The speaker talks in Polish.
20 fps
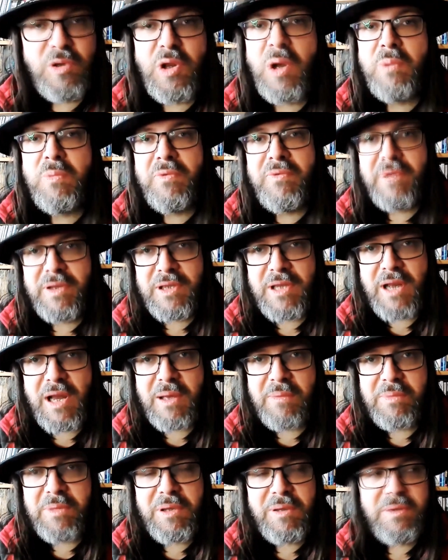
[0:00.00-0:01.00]

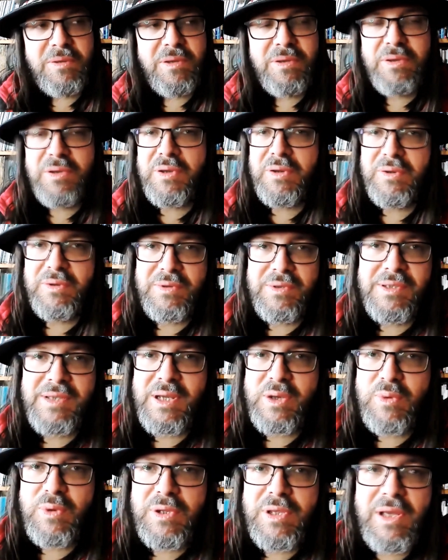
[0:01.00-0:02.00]
obywatelami, no to
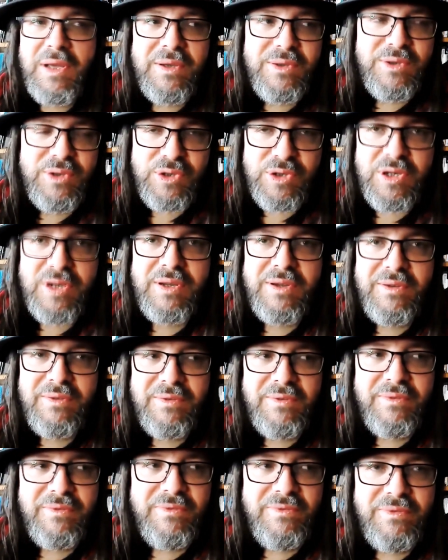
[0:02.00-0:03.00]
zakładając, że
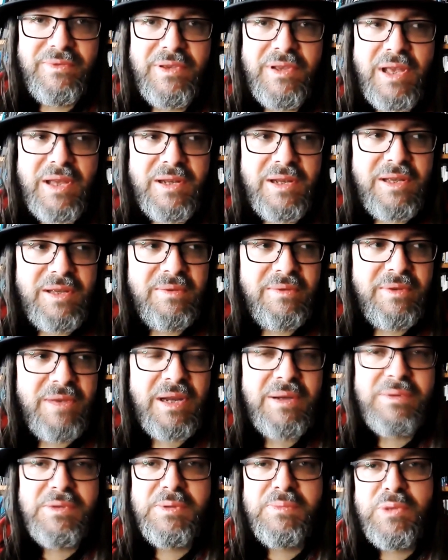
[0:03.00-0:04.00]
danej,
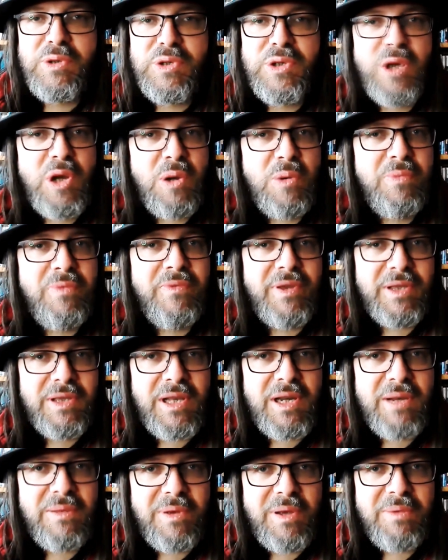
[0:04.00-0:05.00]
danym sporze
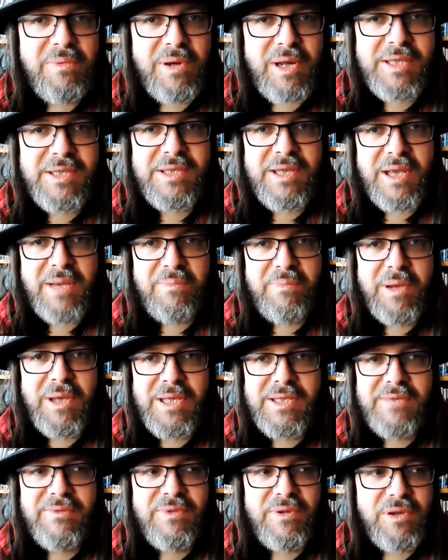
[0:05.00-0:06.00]
obywatele mają rację, a
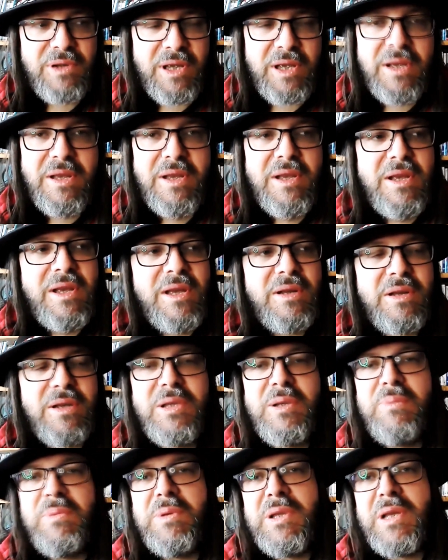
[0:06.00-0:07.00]
państwo nie, no
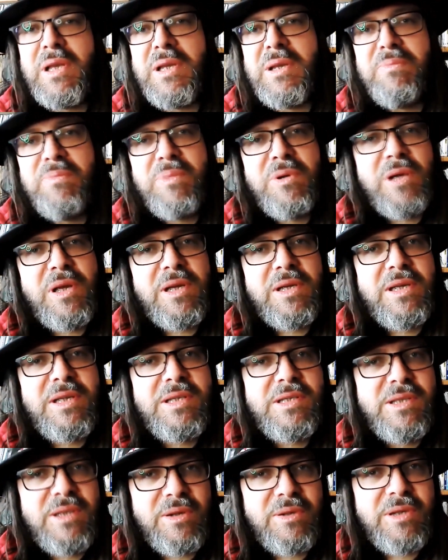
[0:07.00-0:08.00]
to pytanie, po jakiej
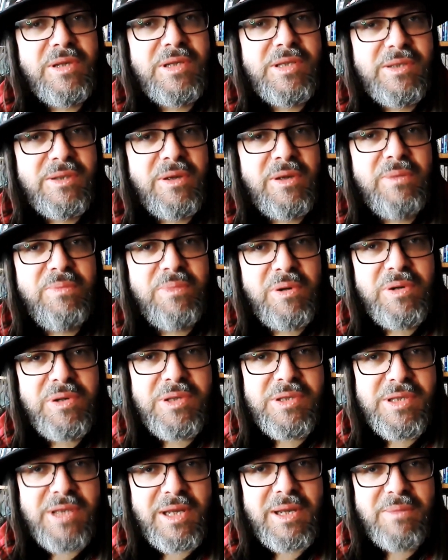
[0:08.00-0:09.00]
stronie stoi
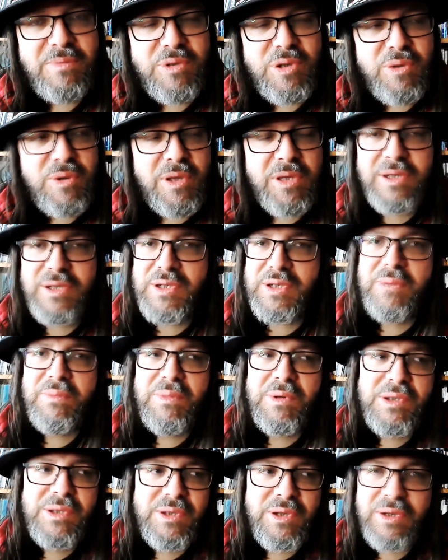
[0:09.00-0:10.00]
policja na przykład? Czy
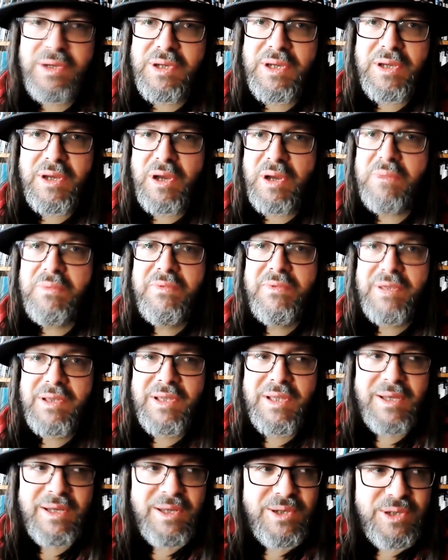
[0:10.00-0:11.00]
po stronie
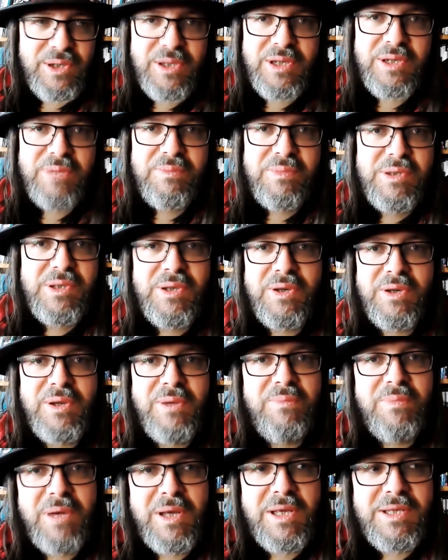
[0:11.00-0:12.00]
obywateli, czy też po stronie
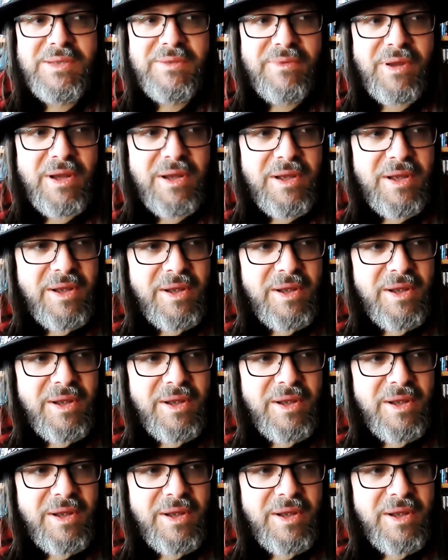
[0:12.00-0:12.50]
państwa?